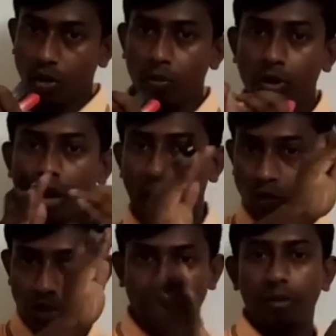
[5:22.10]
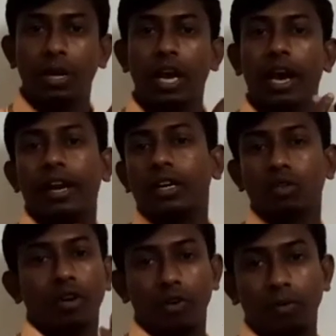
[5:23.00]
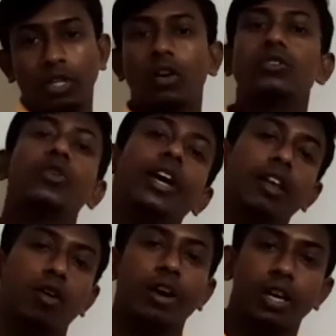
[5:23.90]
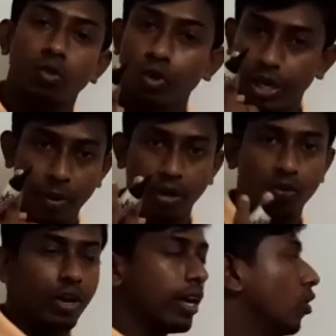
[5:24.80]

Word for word: ধরবো আর দুইটাকে মিলে আরেকটা ধরে ফেলবো তাহলে তো হয়ে গেল কয়টা দুইটা বানানো হয়ে